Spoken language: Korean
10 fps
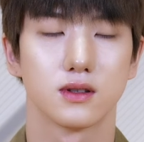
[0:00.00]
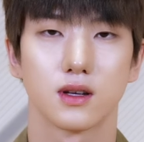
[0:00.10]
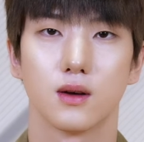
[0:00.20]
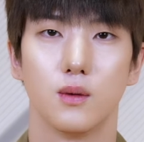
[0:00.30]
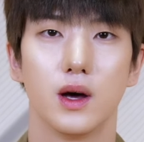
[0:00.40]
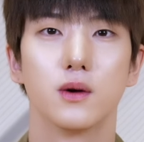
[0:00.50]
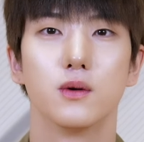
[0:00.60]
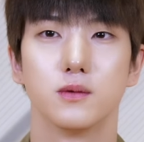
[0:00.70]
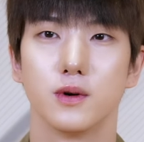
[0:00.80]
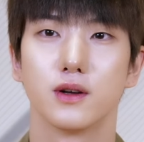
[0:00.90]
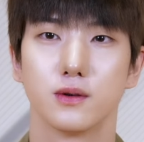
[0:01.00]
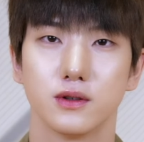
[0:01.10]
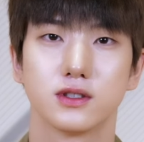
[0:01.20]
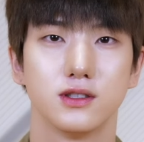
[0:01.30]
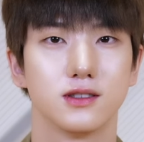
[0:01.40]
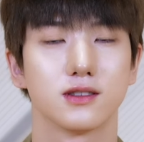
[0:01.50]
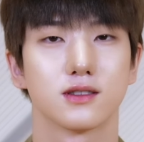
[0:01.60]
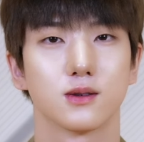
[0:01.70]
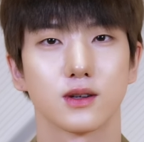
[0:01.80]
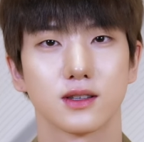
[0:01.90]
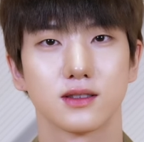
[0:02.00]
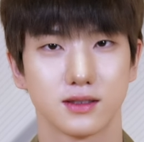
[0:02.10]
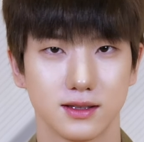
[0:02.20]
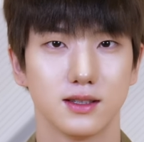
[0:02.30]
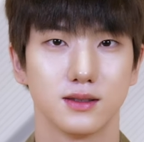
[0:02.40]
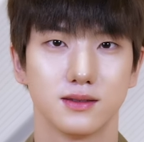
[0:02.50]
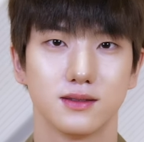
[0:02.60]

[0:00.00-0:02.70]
되게 외로 외로워지는 것 같은데요.